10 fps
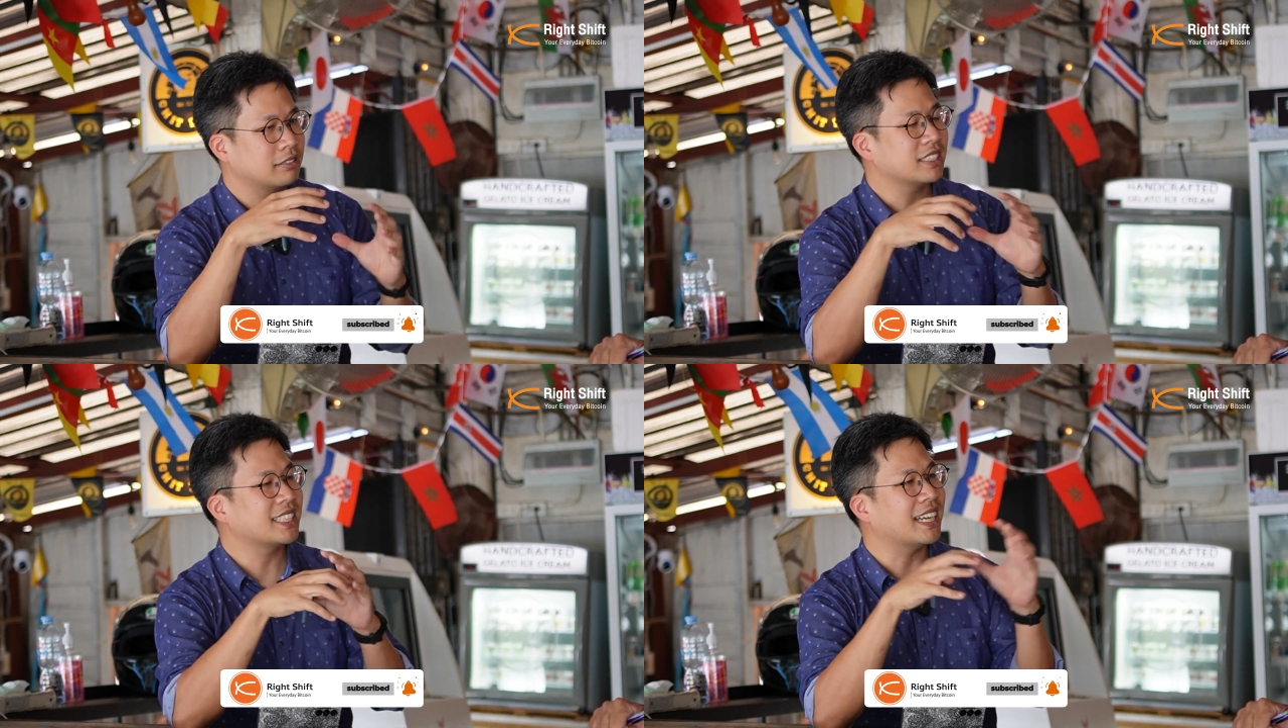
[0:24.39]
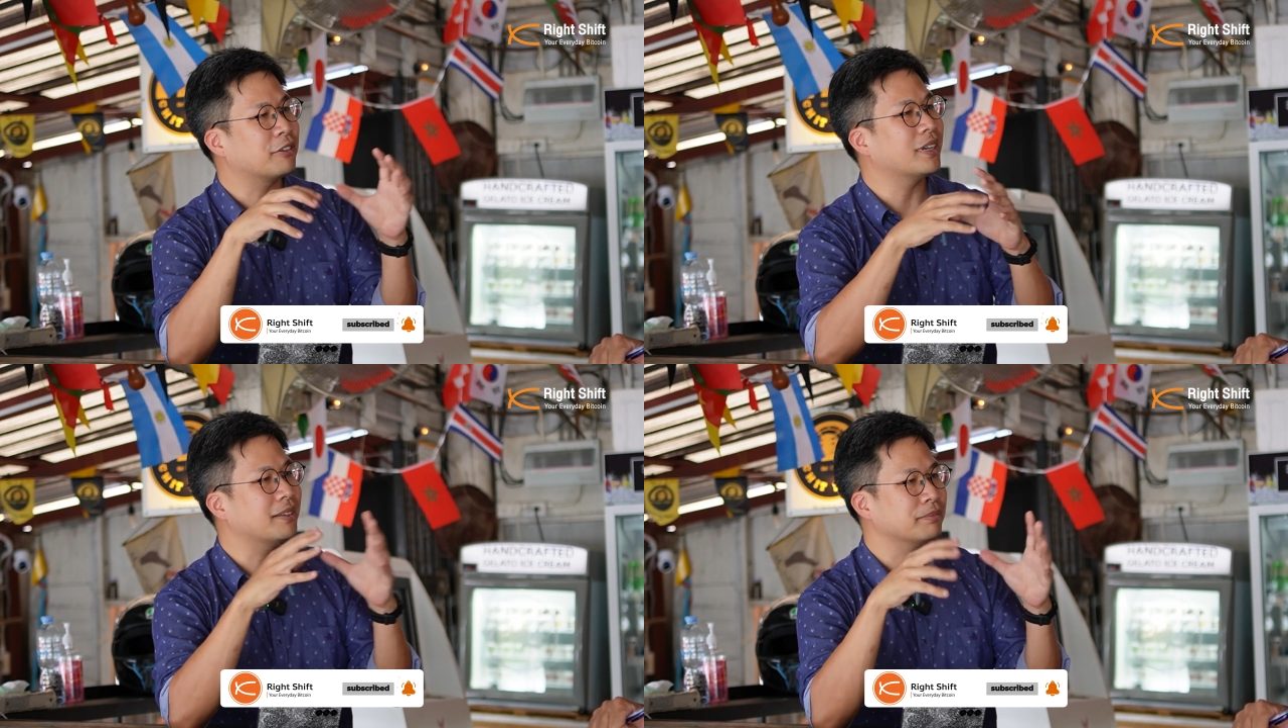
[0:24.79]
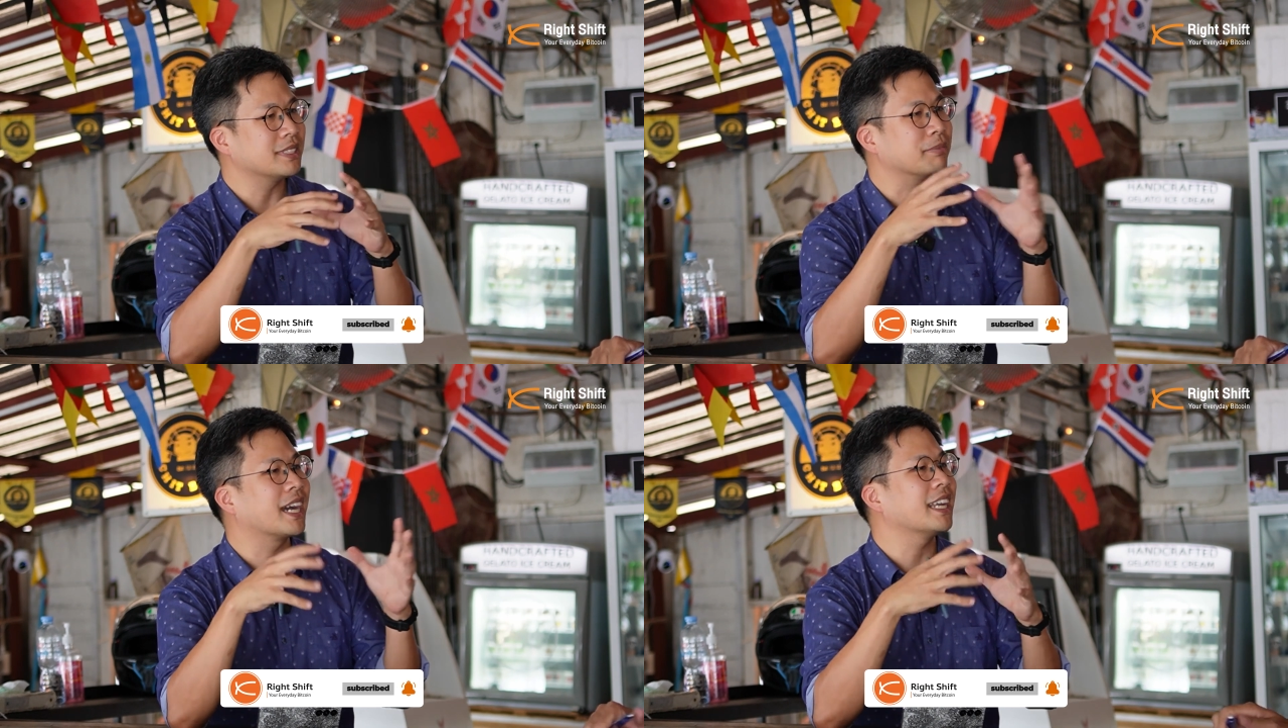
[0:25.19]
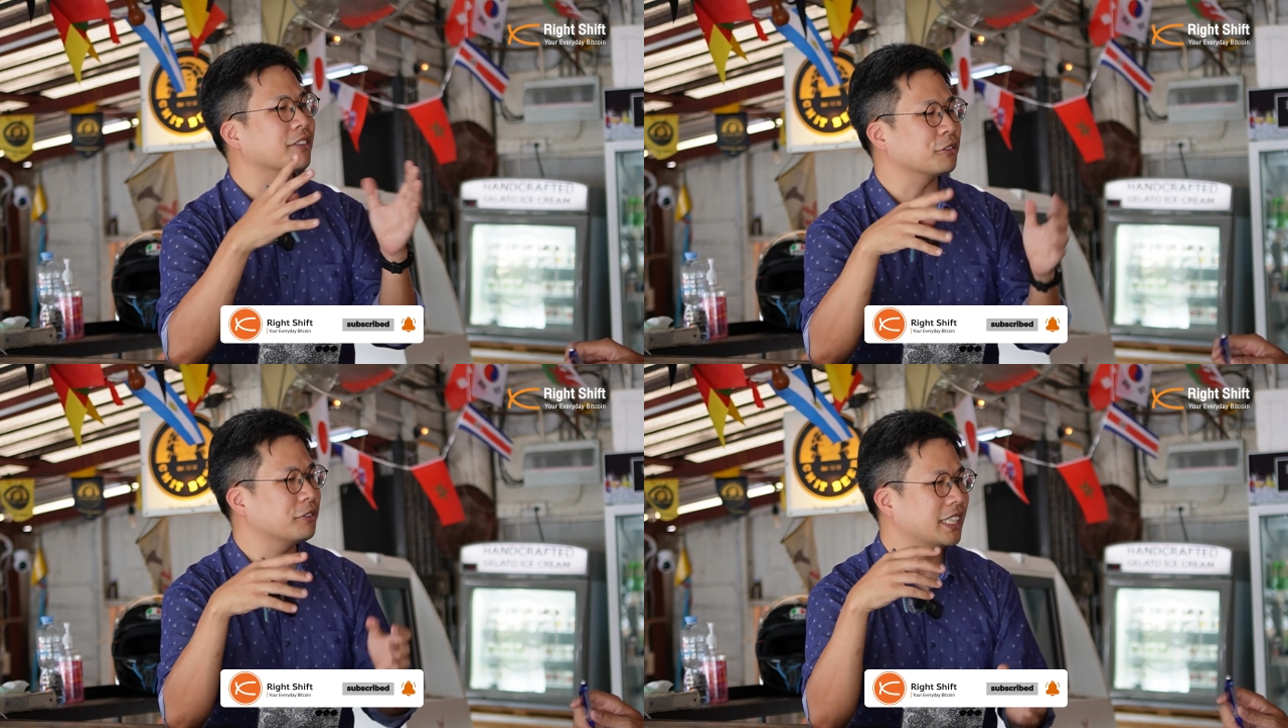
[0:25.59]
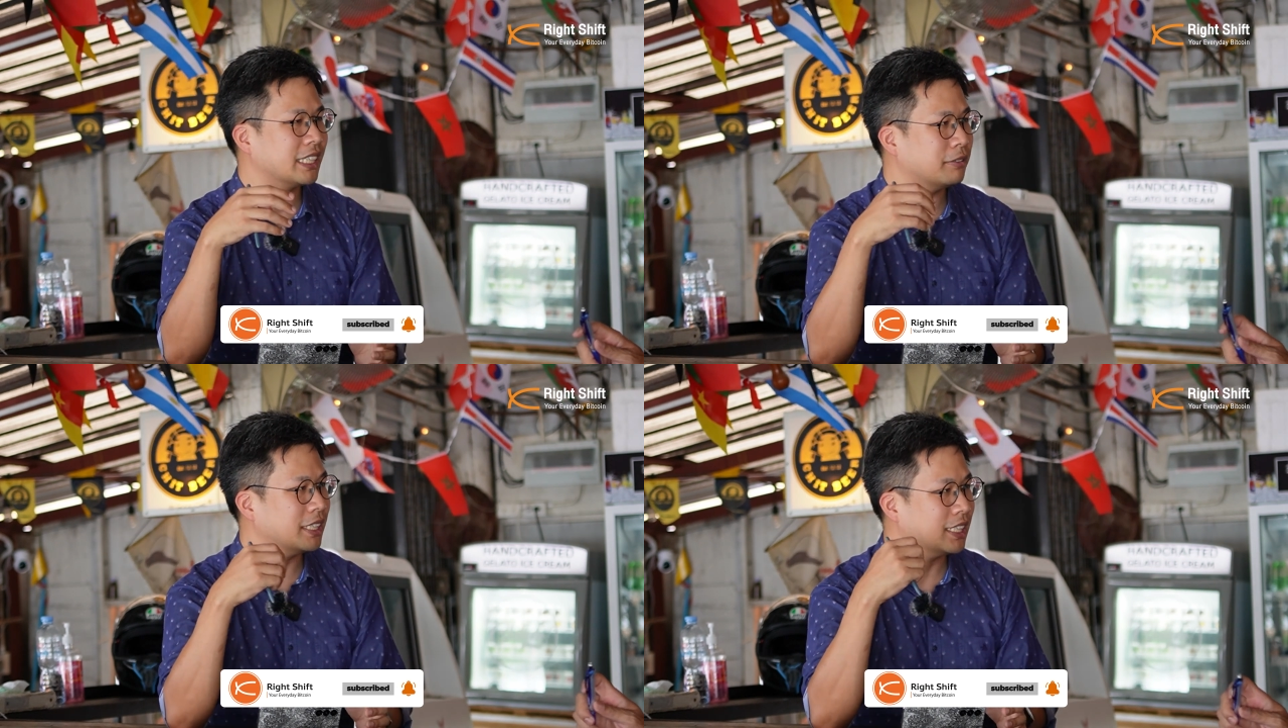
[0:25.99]
รักษาความสำคัญของตัวเอง
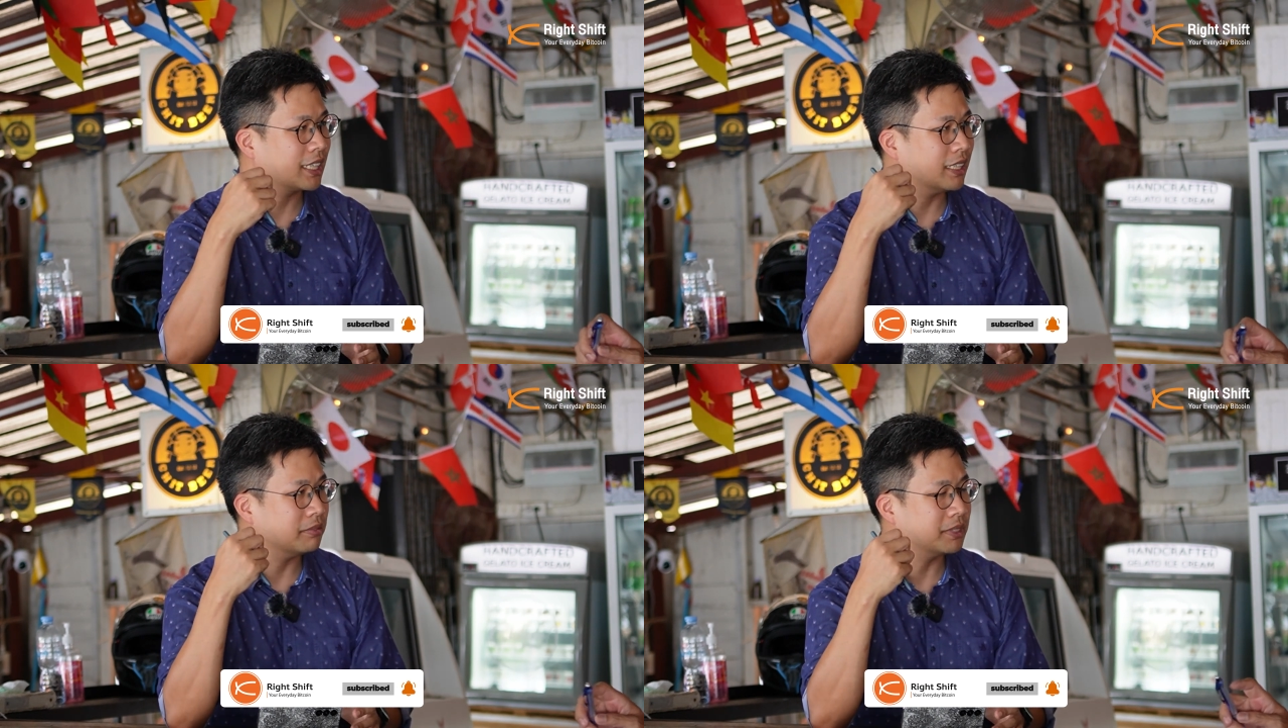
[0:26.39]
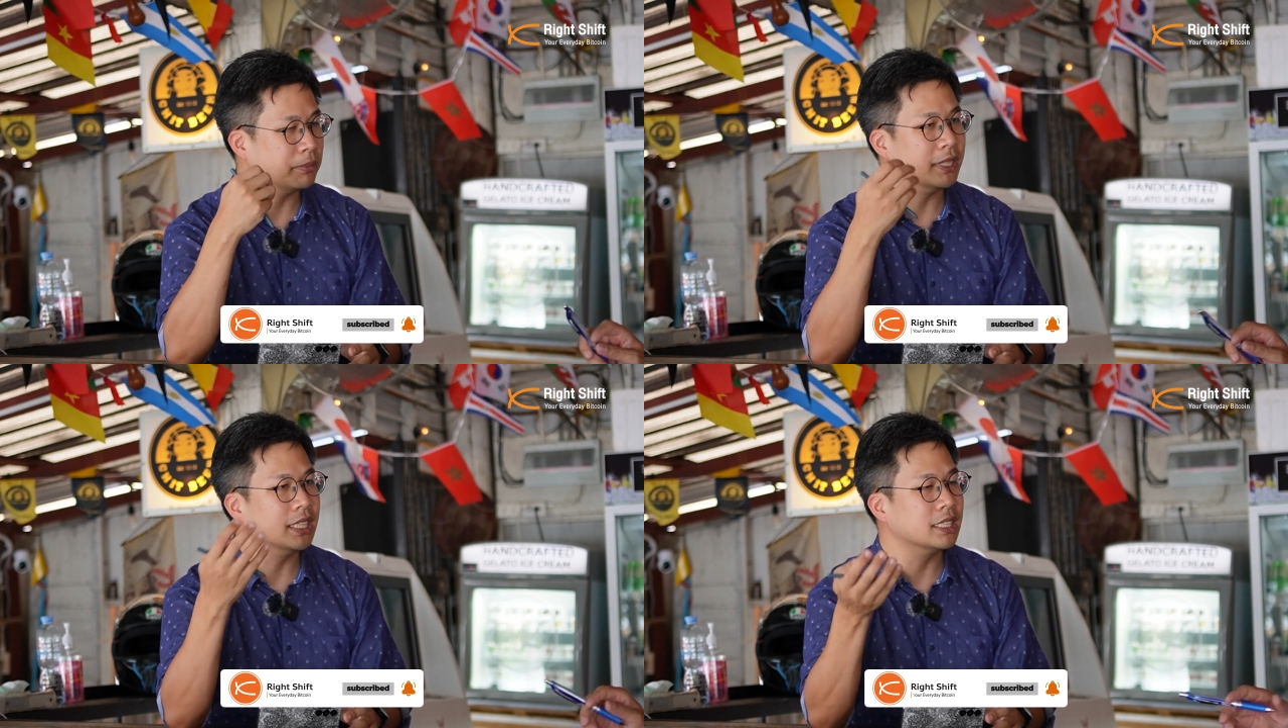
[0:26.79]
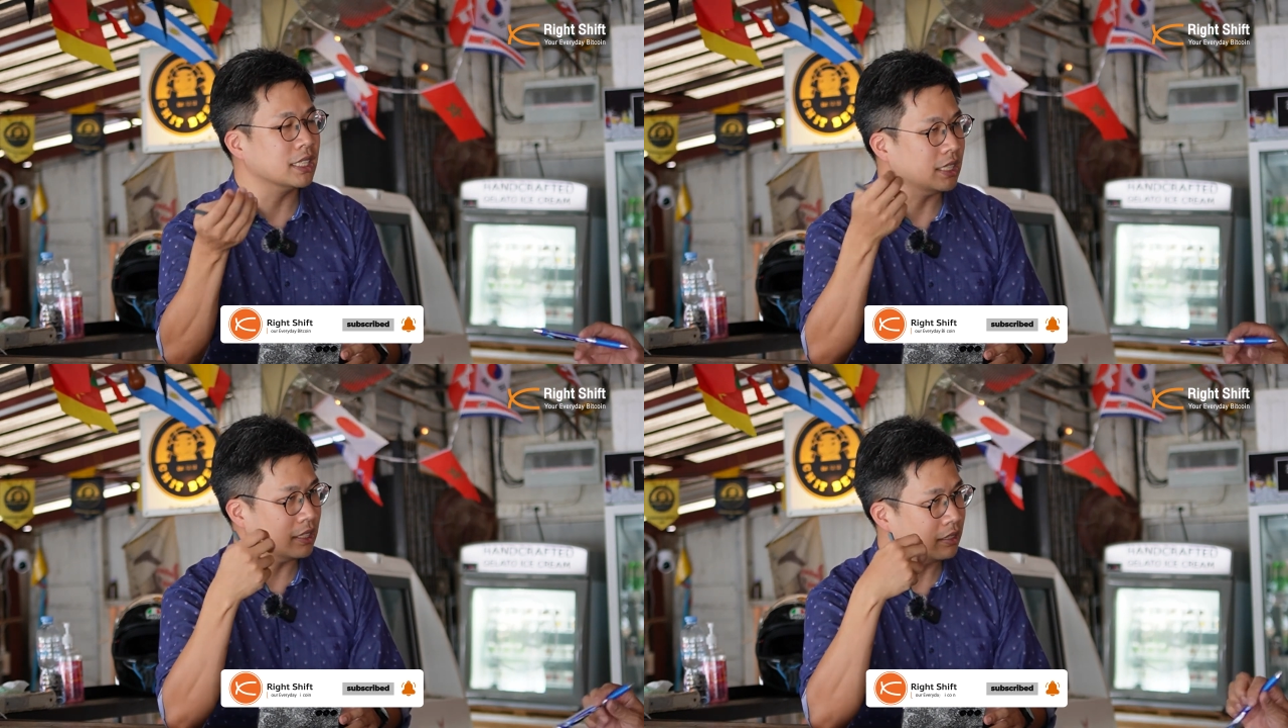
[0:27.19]
เอาไว้แล้วกัน ซี บี ดี ซี